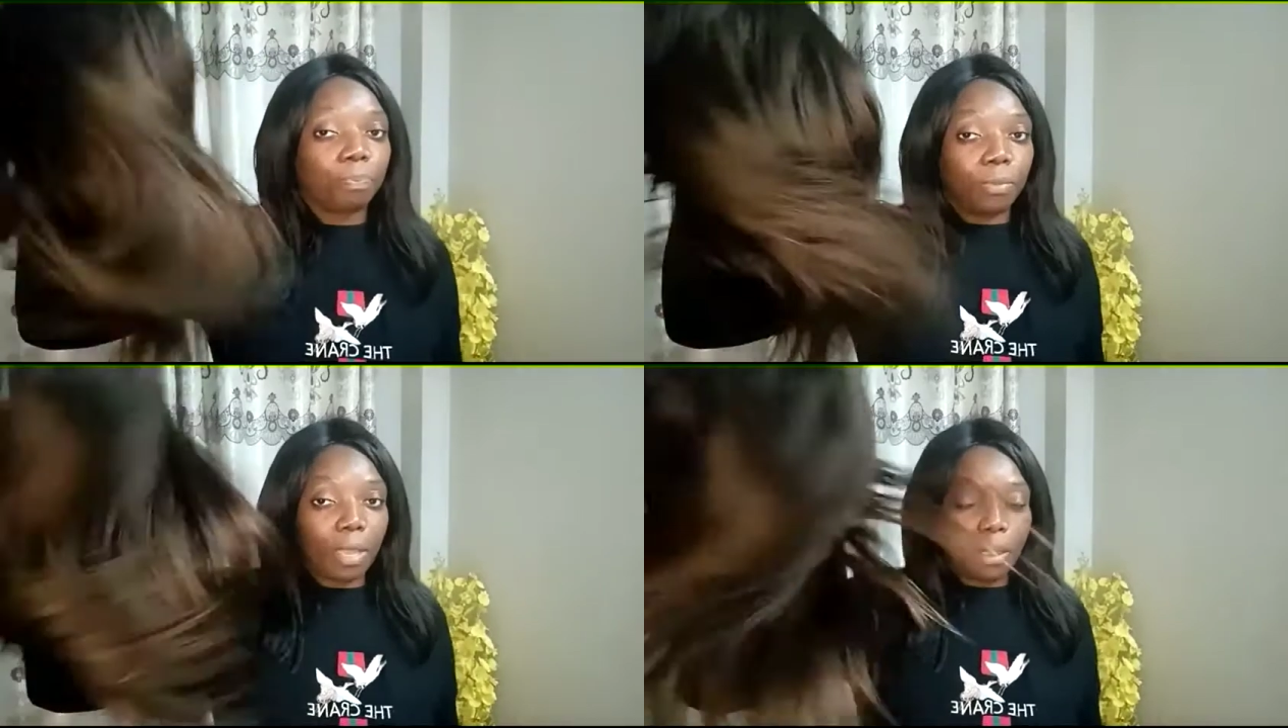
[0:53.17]

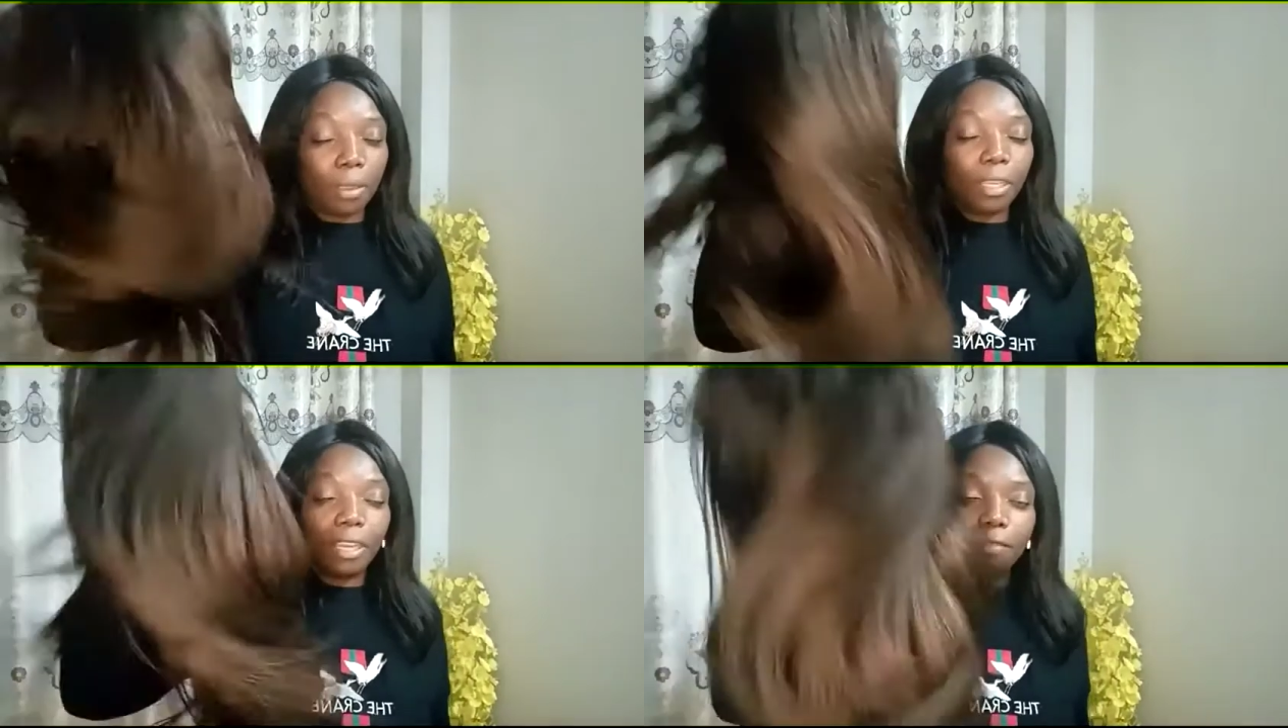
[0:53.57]
des
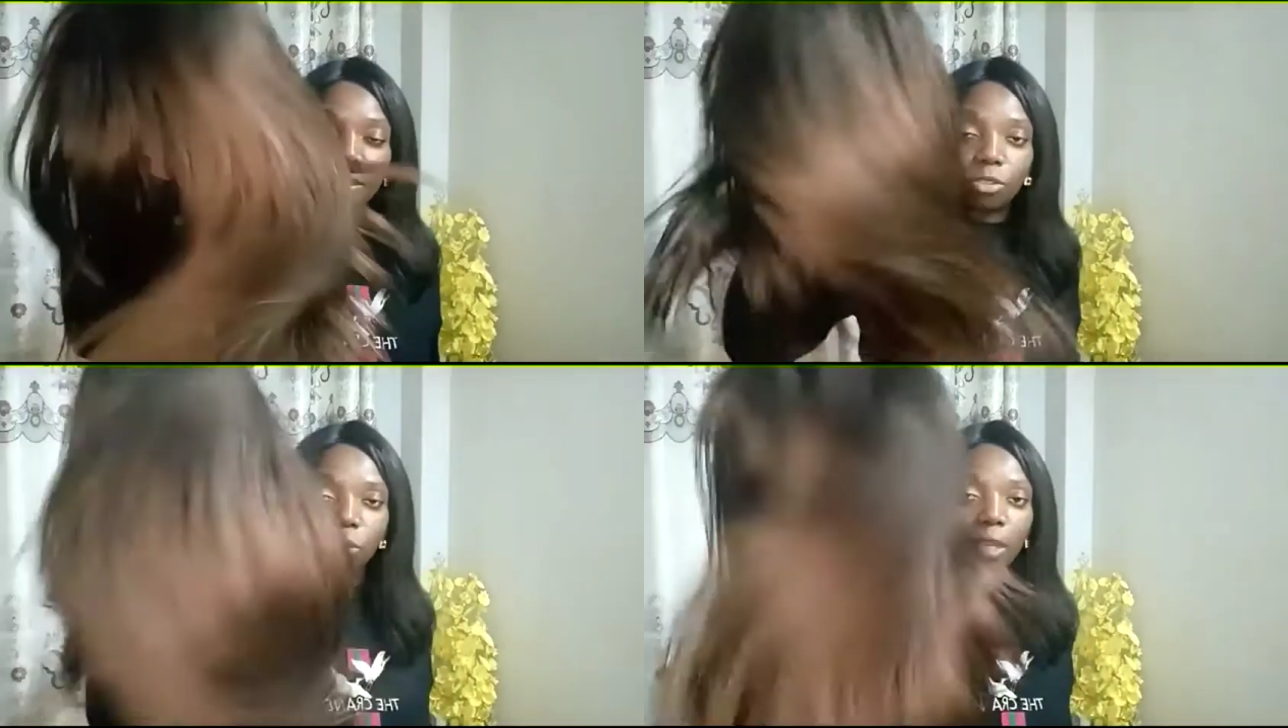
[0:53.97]
greffes
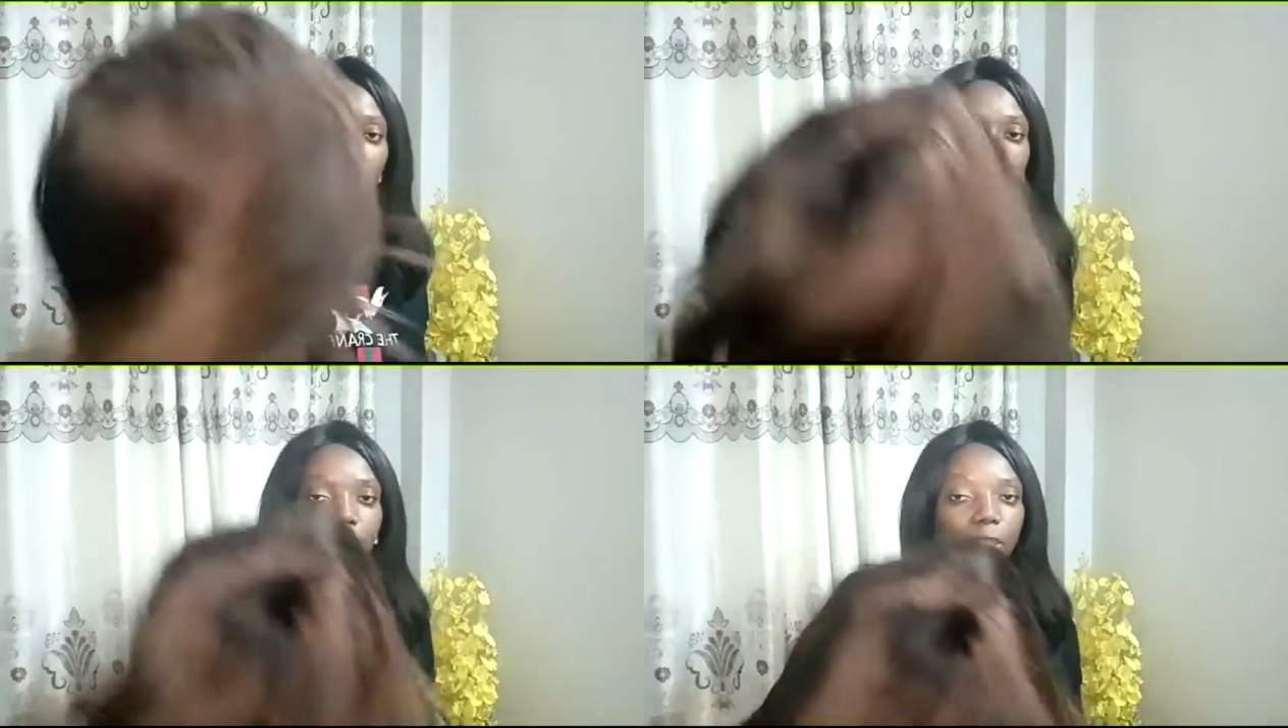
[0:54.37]
naturelles
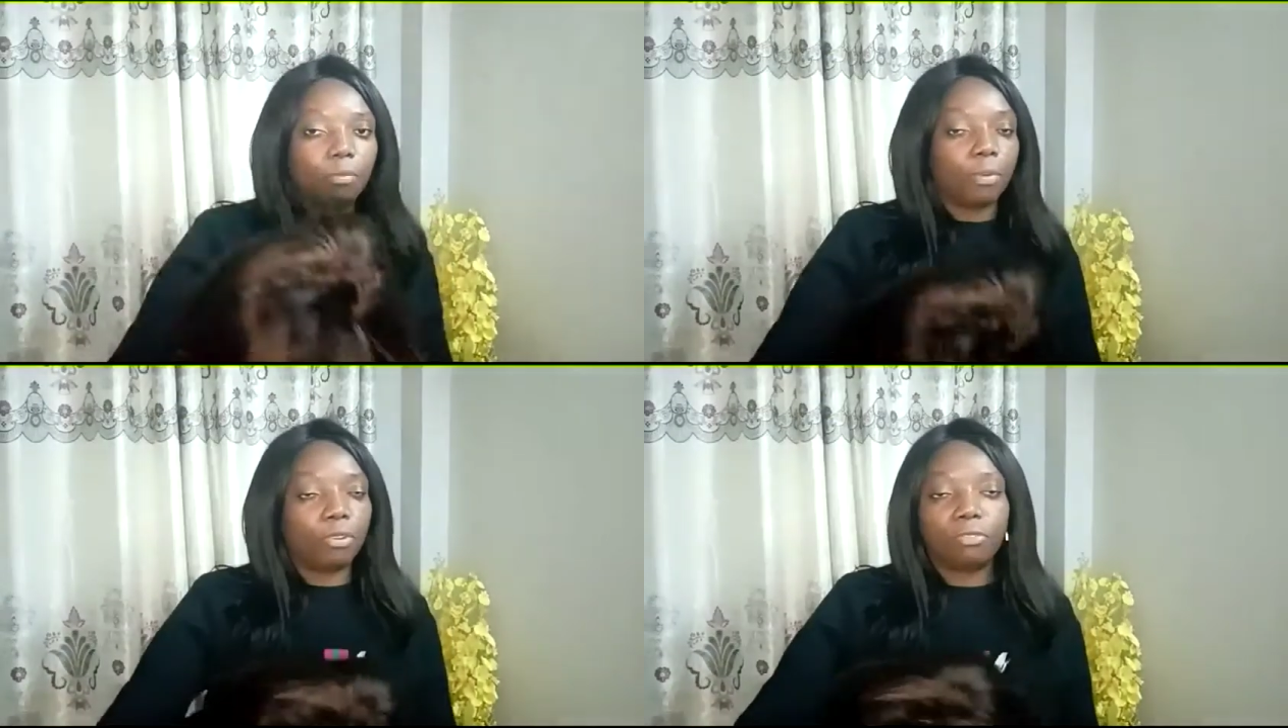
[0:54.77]
brésiliennes,
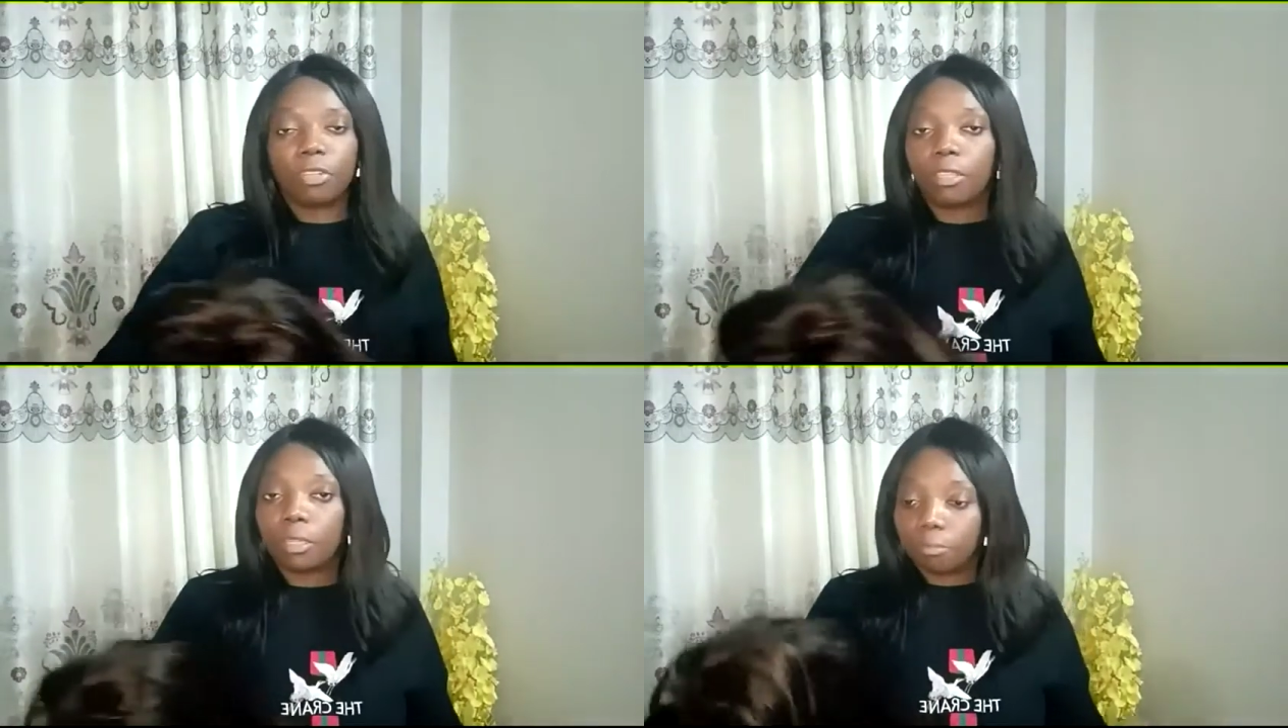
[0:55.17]

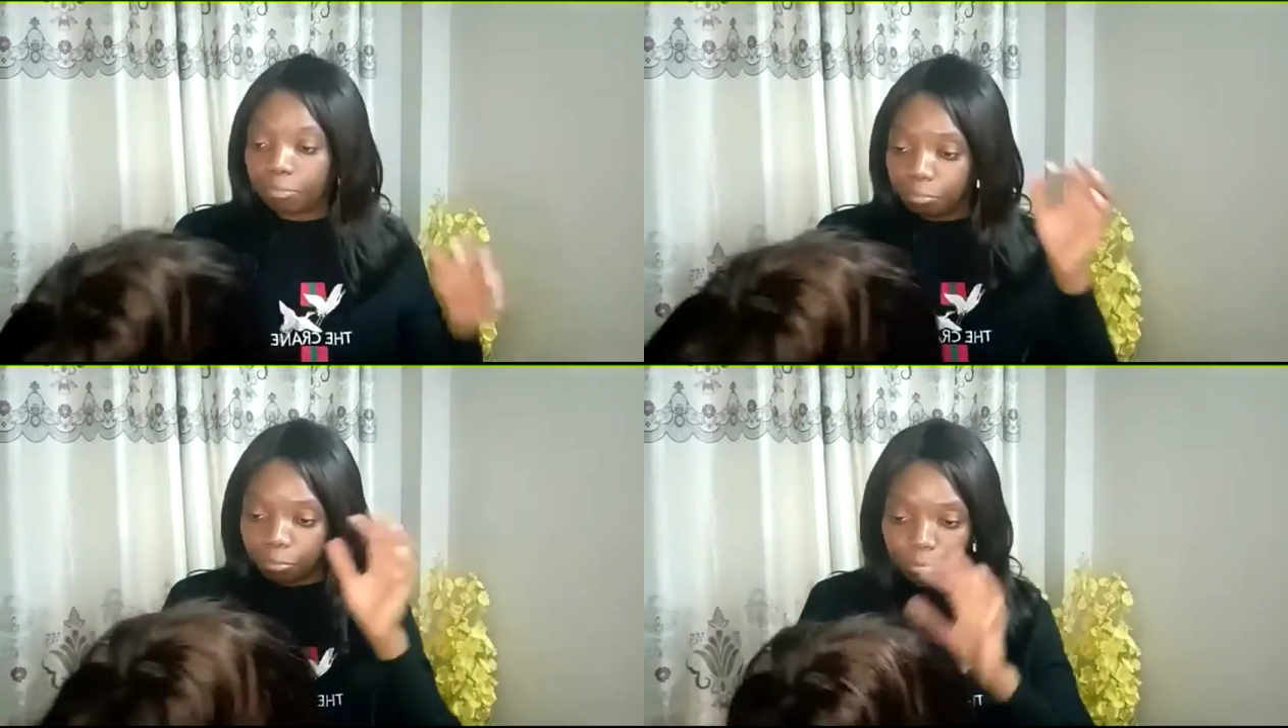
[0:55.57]
péruviennes, des
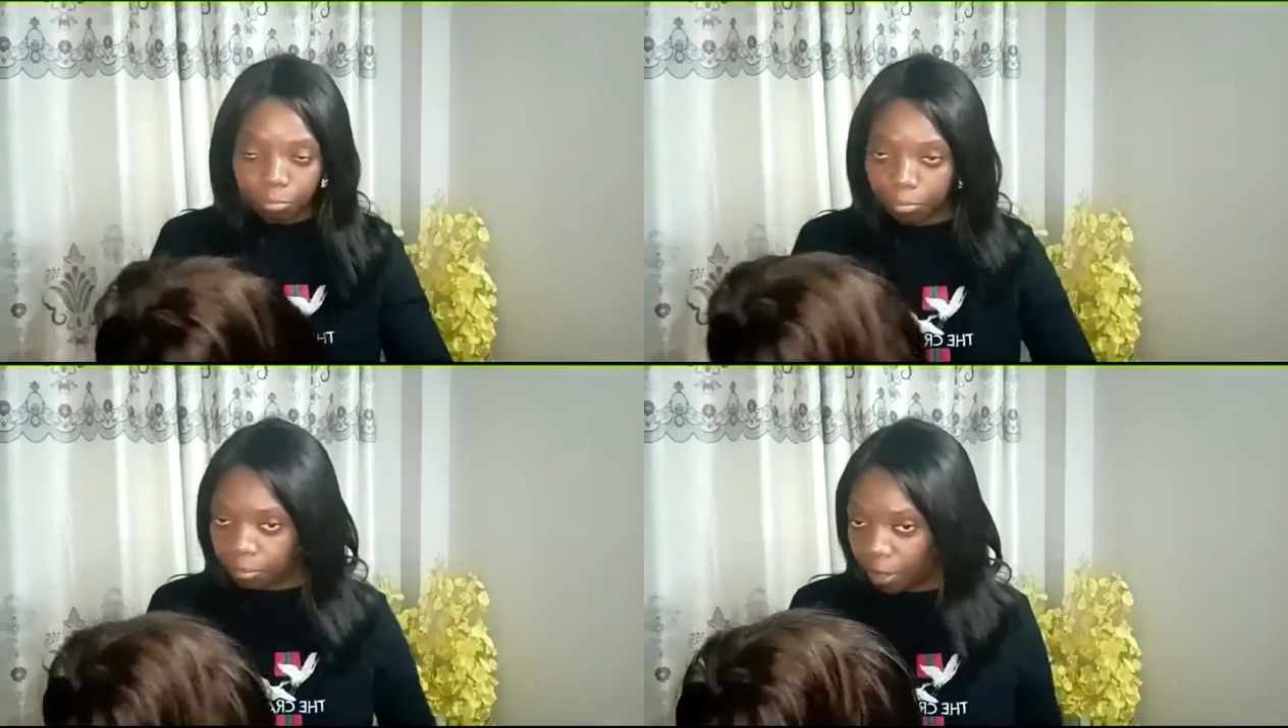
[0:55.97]

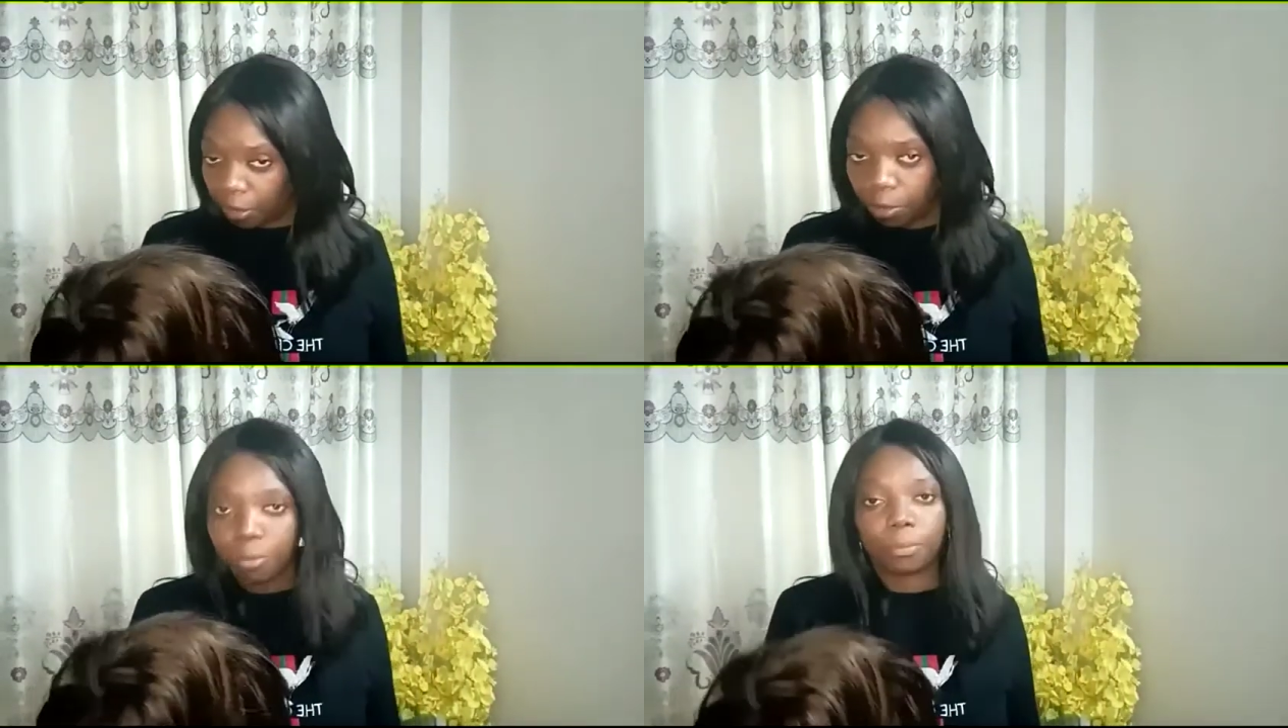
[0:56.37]

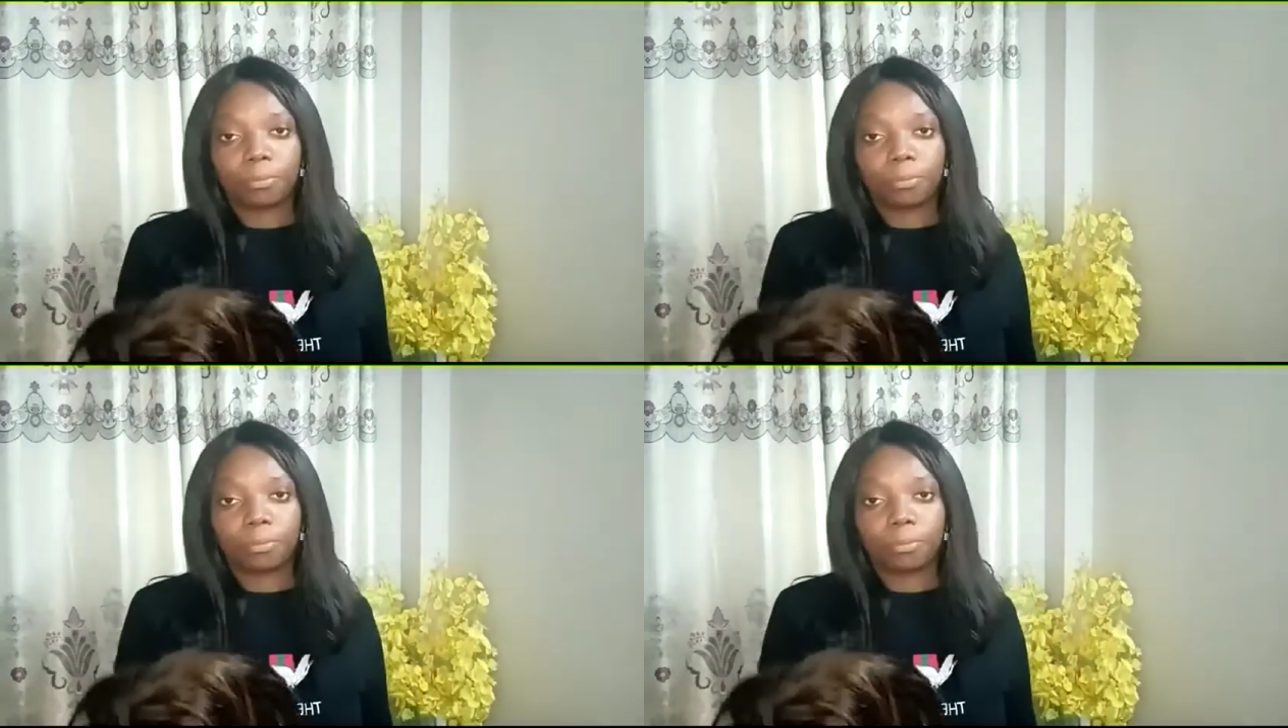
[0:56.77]
perruques,